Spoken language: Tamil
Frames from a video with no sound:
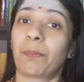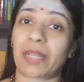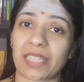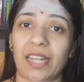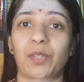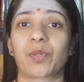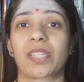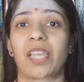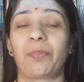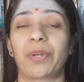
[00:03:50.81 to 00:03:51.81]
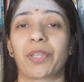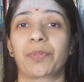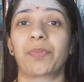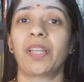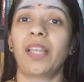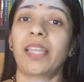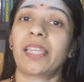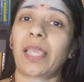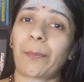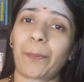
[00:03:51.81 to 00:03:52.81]
மசால் தோசையாக பிடிக்கும்
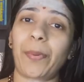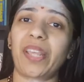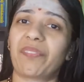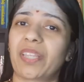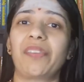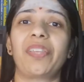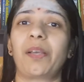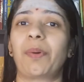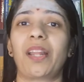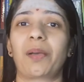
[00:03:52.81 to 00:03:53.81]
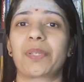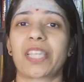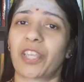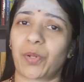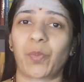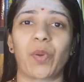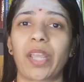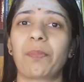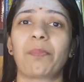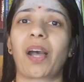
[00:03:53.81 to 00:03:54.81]
எப்படி விதவிதமாக நாம் செய்கிறோம்
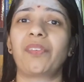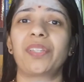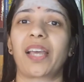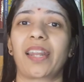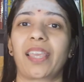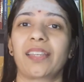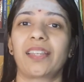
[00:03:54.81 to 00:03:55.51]
ஒரே மாவு தானே